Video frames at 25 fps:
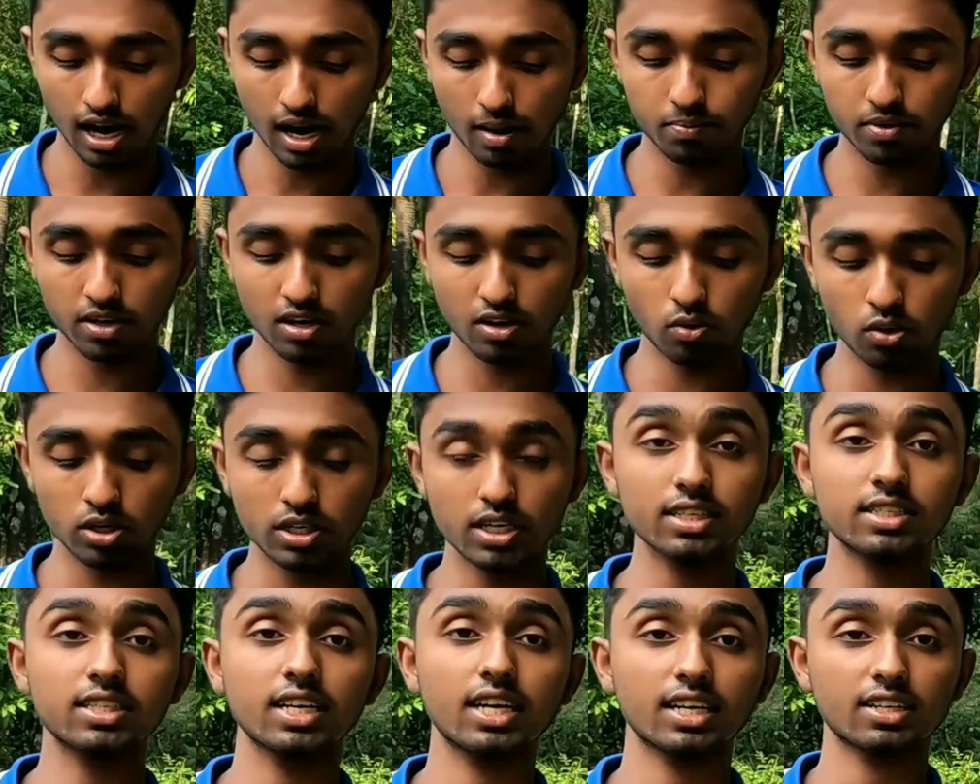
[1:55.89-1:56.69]
আপনারা
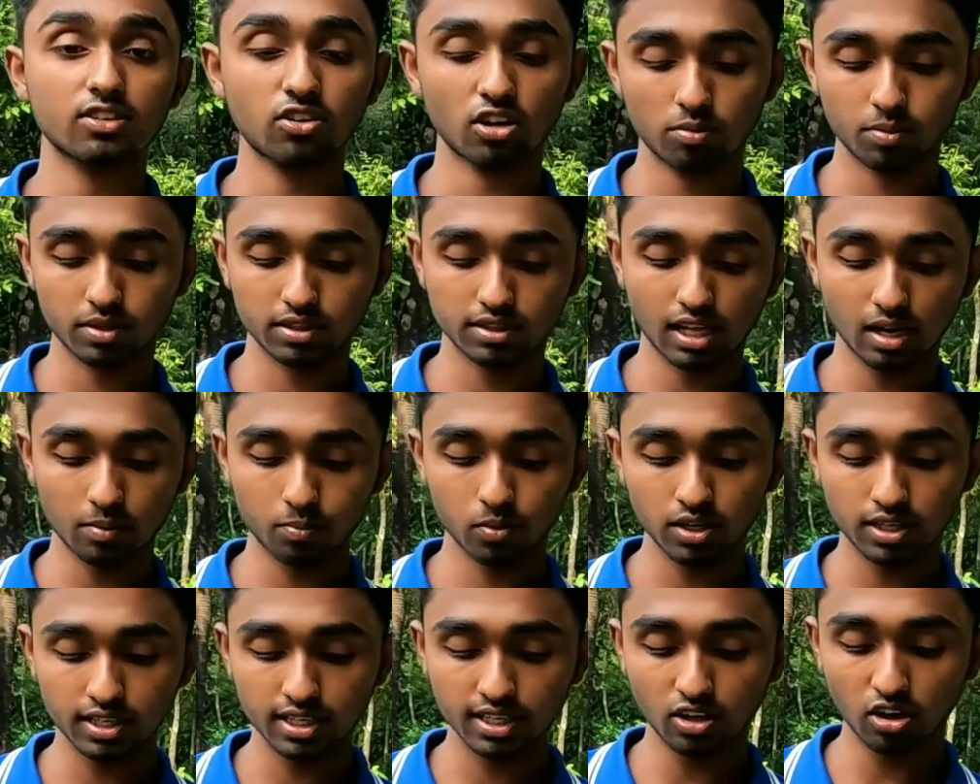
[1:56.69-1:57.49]
ওইটা সিলেক্ট করবেন
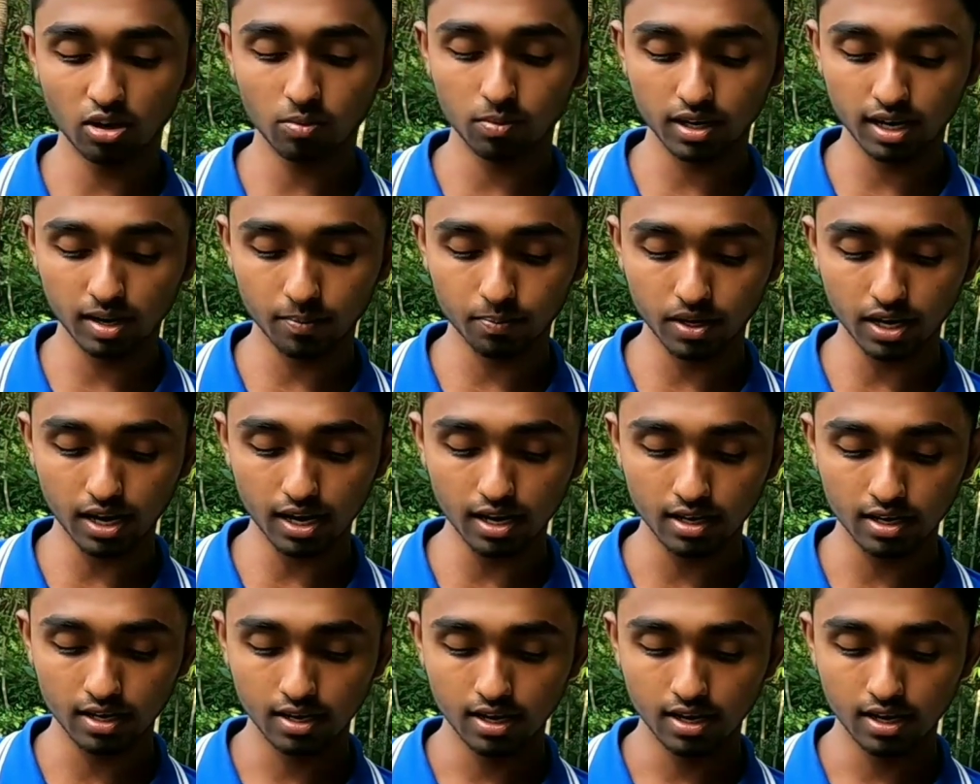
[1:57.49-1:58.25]
তারপরে কী করবেন আপনারা